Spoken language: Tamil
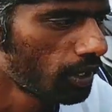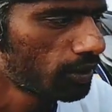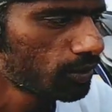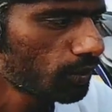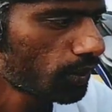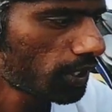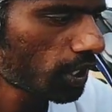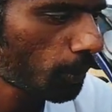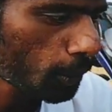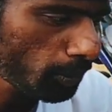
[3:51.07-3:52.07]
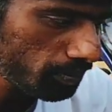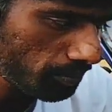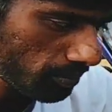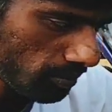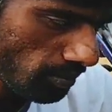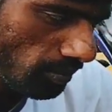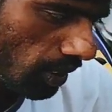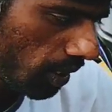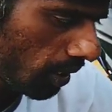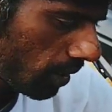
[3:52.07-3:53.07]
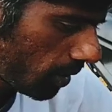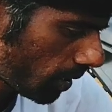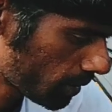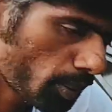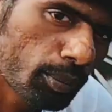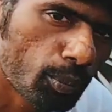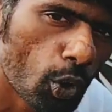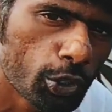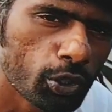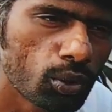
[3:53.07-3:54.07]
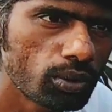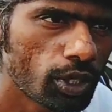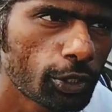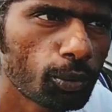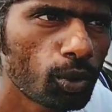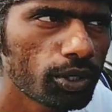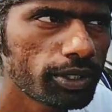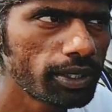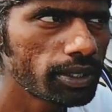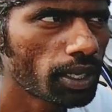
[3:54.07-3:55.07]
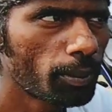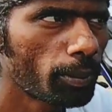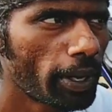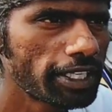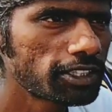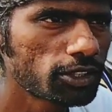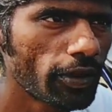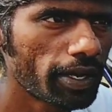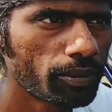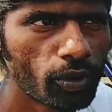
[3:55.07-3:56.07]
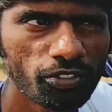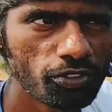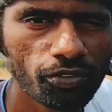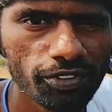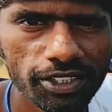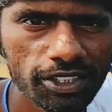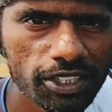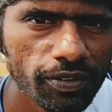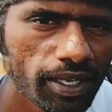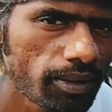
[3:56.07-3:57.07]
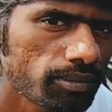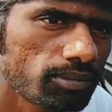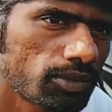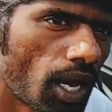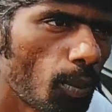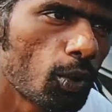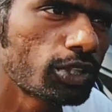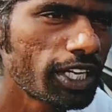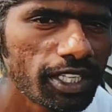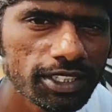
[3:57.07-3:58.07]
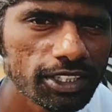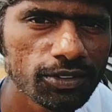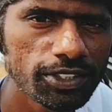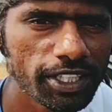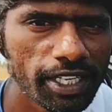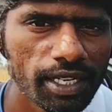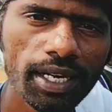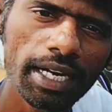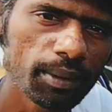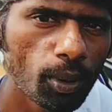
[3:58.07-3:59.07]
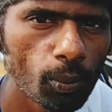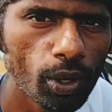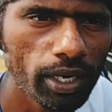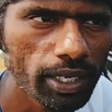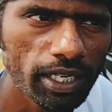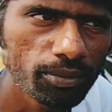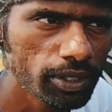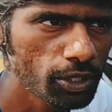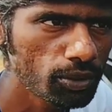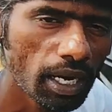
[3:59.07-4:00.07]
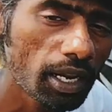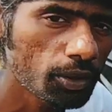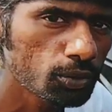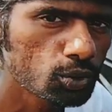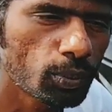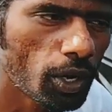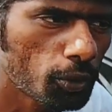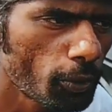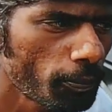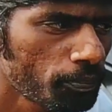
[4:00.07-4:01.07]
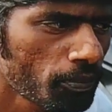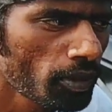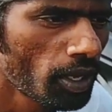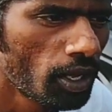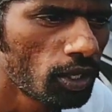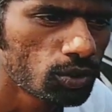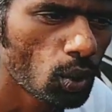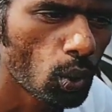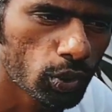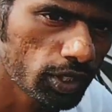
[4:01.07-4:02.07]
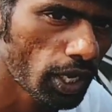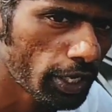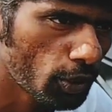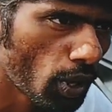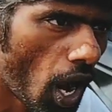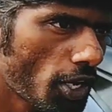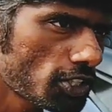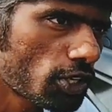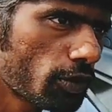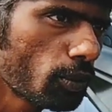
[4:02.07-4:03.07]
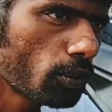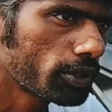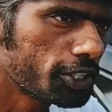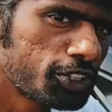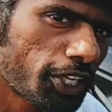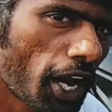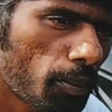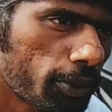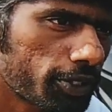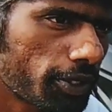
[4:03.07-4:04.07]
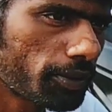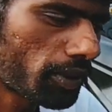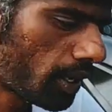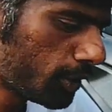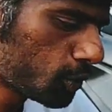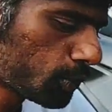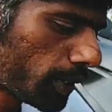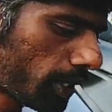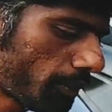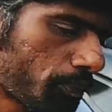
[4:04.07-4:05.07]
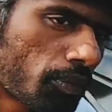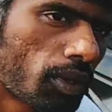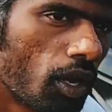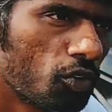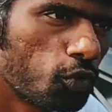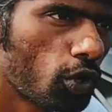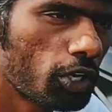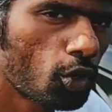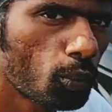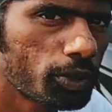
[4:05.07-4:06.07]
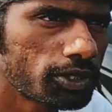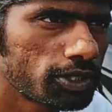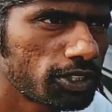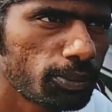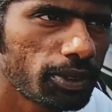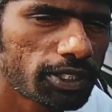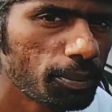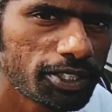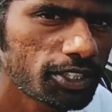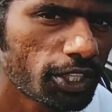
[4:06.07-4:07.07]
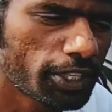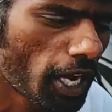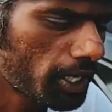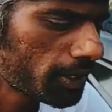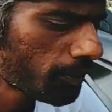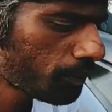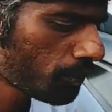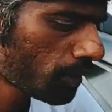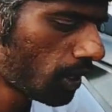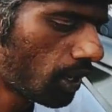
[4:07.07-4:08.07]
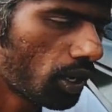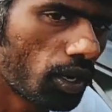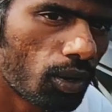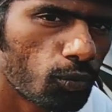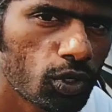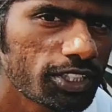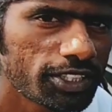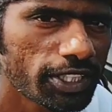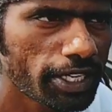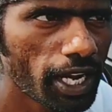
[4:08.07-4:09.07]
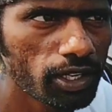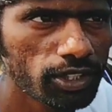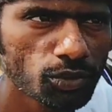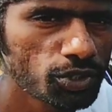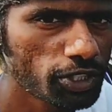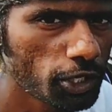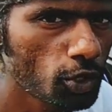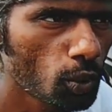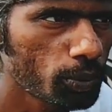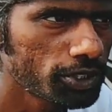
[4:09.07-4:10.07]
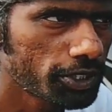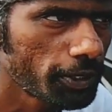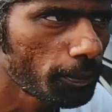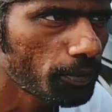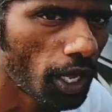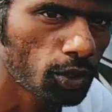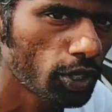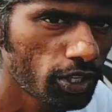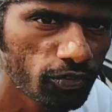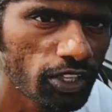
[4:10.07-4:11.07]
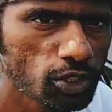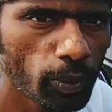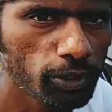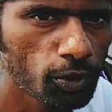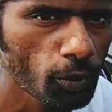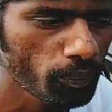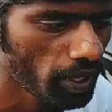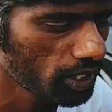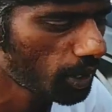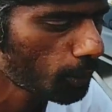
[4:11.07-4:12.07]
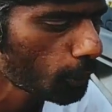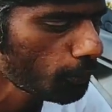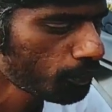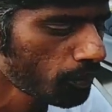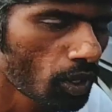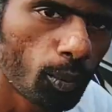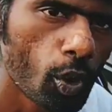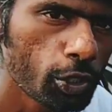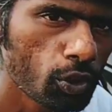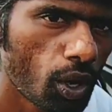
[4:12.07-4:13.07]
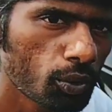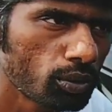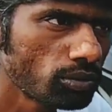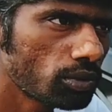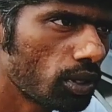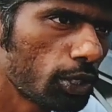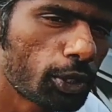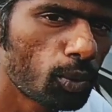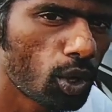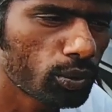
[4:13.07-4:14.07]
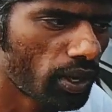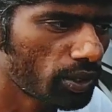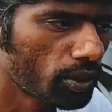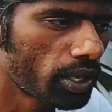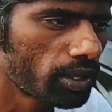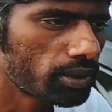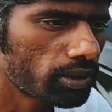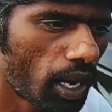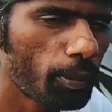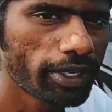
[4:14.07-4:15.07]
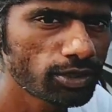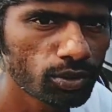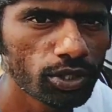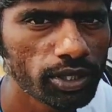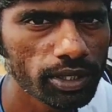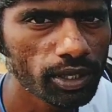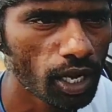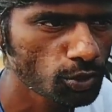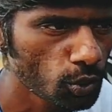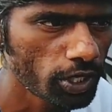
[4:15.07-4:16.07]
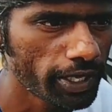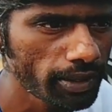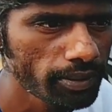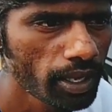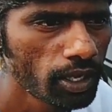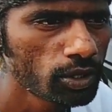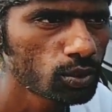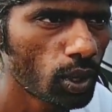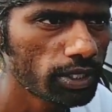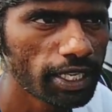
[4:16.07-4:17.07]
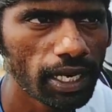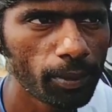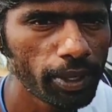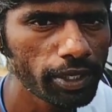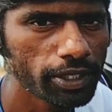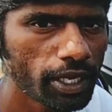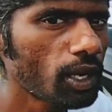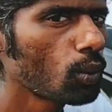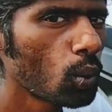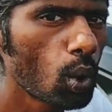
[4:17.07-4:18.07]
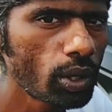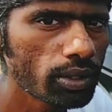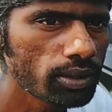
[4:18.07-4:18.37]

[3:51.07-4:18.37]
ஸோ அதுக்கப்புறம் அந்த மோட்டிலும் லிக்யூமோல் வந்து நம்ம பைக்ஸ்க்கு வேணாம் ஒன் ஃபிஃப்டி சிசிக்கு வேணாம் அபோவ் த்ரீ ஹண்ட்ரட் சிசி வச்சிருக்கீங்களா கண்டிப்பாக போங்க கண்டிப்பாக இருக்கும் நல்லா இருக்கும் சூப்பராக இருக்கும் ஸோ இதுதான் என்னோட ஆனஸ்ட் ரிவ்யூ இன்ஜின் ஆயில் பற்றி நான் யூஸ் பண்ணால் ஃபோர் ஹண்ட்ரட் ருபீஸ் செமி செமி சிந்தட்டிக் ஆயில் ஃபுல்லி சிந்தட்டிக் ஆயில் தௌசண்ட் த்ரீ ஹண்ட்ரட் ருபீஸ்க்கு அதோட டிஃப்ரென்ஸ் பார்த்துட்டோம் அதுக்கப்புறம் மோட்டிவ் ஆகட்டும் லிக்யூமல் ஆகட்டும் அதோட டிராபேக்ஸ் வந்து நான் சொல்லிட்டேன் ஸோ அது எல்லாமே என்னோட ஓன்